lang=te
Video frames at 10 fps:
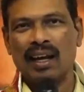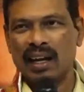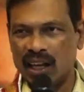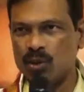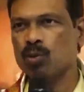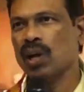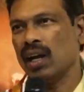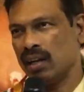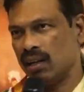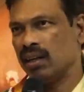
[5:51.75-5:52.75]
నేను కూడా
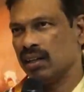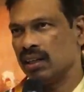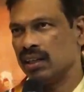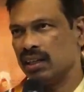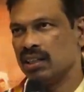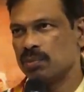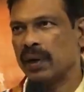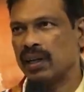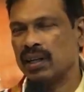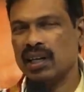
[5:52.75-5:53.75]

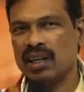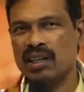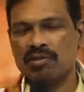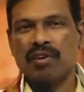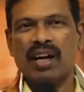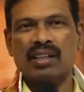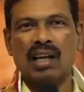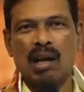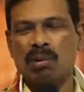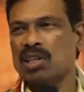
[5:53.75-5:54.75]
ఇన్స్పైర్ అంటే ఇన్ఫ్యాక్ట్
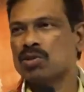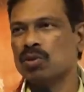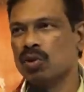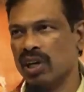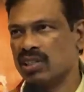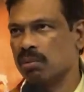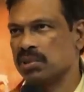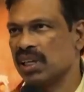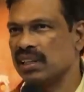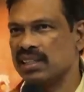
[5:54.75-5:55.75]
ఐఎమ్ ఆల్సో నో
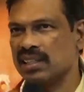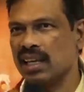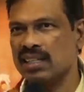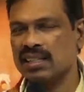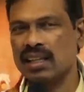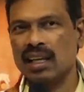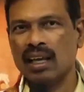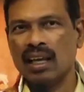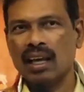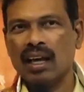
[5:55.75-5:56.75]
ఎక్సెప్షన్ ఇన్ దిస్ కేస్
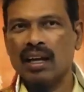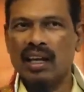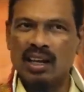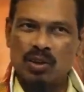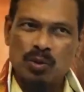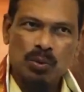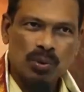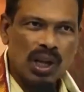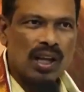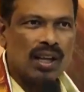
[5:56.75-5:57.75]
నేను
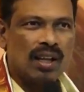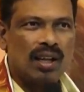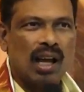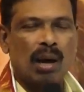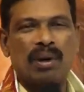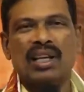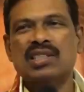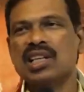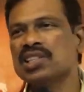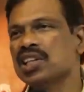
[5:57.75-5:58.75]
కూడా ఐఎమ్ అన్
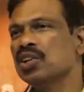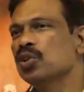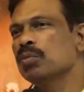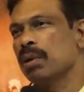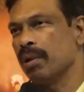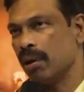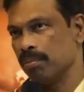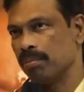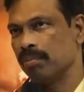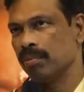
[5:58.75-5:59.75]
ఎక్స్టెన్షన్ టు మై మామ్
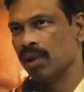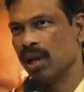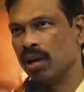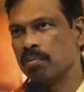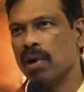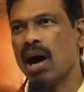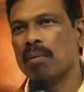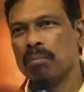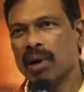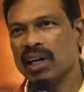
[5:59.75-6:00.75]
మా
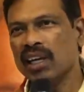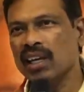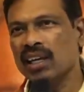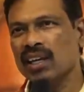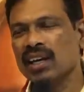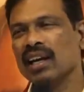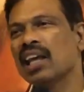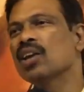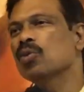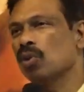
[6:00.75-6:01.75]
అమ్మకి
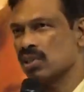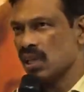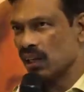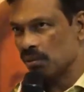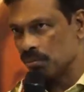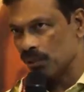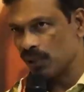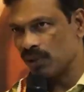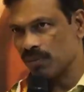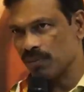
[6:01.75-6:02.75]
నేను కొనసాగింపుని